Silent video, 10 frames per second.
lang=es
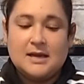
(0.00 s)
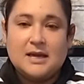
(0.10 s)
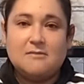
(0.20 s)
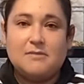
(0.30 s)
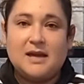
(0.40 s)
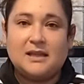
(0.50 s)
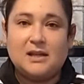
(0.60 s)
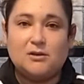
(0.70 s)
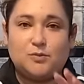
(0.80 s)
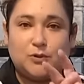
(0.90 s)
y
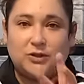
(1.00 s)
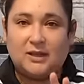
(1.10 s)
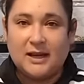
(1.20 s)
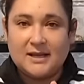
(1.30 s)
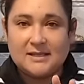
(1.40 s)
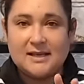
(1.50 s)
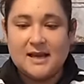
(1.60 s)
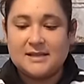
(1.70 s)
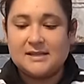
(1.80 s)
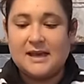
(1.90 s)
mételos por tres
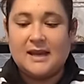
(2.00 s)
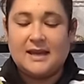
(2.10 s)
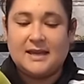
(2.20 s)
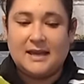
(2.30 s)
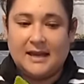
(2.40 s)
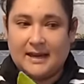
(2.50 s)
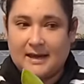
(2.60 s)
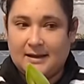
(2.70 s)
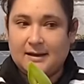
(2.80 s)
días en la hielera.